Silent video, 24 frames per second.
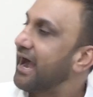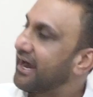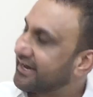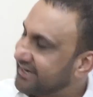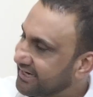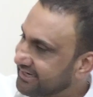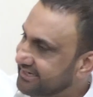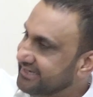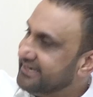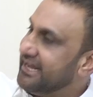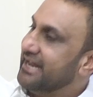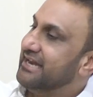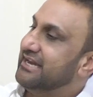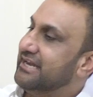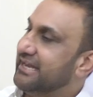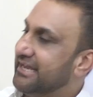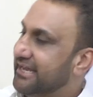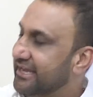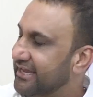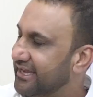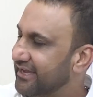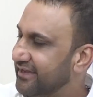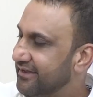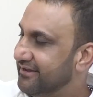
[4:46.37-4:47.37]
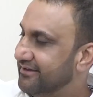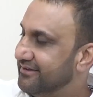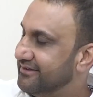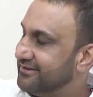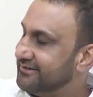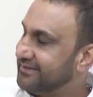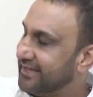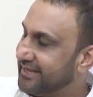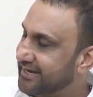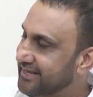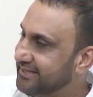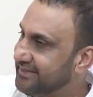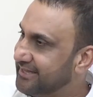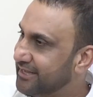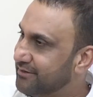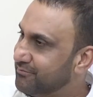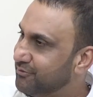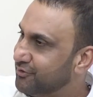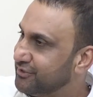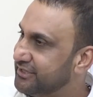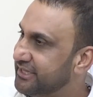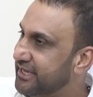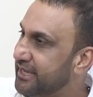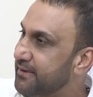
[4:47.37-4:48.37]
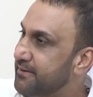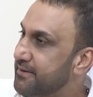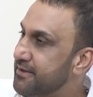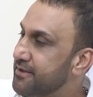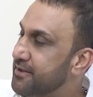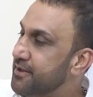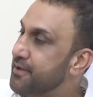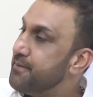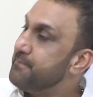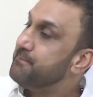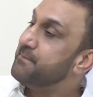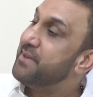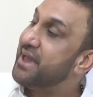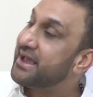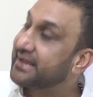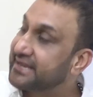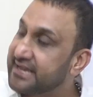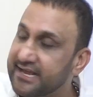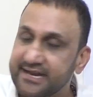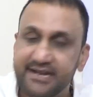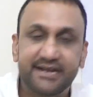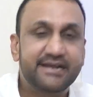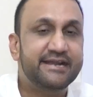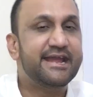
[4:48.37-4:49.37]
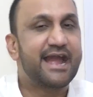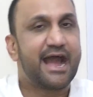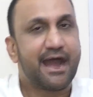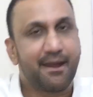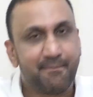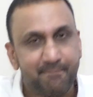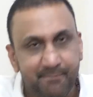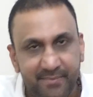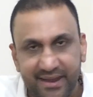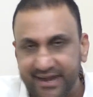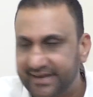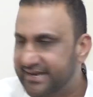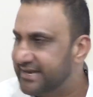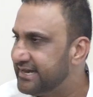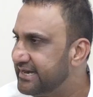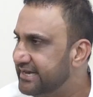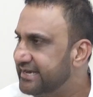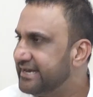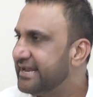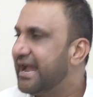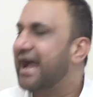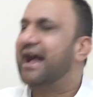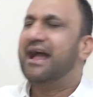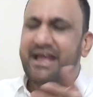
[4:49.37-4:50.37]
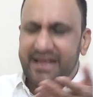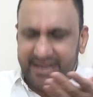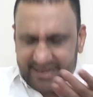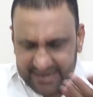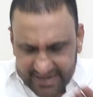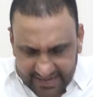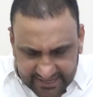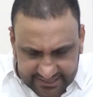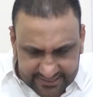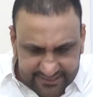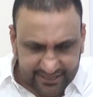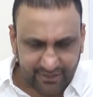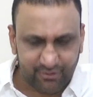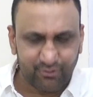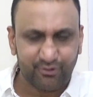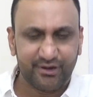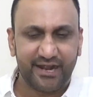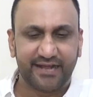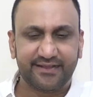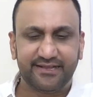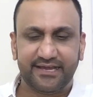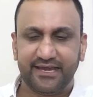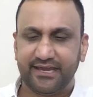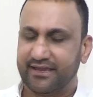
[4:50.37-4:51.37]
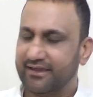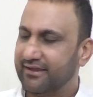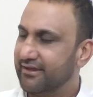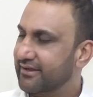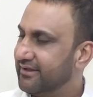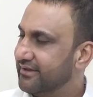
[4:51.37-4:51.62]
అక్కడ ఢిల్లీ నరేంద్ర మోదీ మేక్ ఇన్ ఇండియా మేడ్ ఇన్ ఇండియా ఎక్కడున్నది